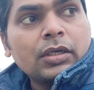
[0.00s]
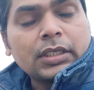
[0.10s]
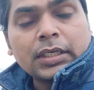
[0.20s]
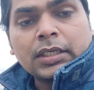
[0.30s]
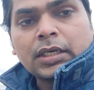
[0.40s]
और
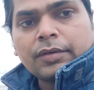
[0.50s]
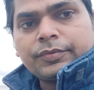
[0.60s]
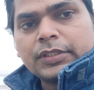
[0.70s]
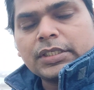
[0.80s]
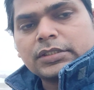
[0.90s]
ठंड
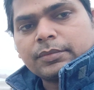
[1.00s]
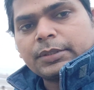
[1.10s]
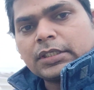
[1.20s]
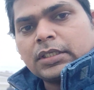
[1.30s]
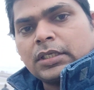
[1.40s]
काफ़ी है इस
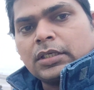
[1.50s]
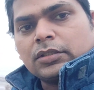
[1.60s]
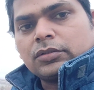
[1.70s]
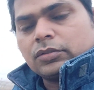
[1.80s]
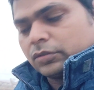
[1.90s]
समय
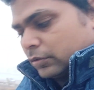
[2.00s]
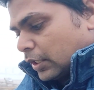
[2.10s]
तो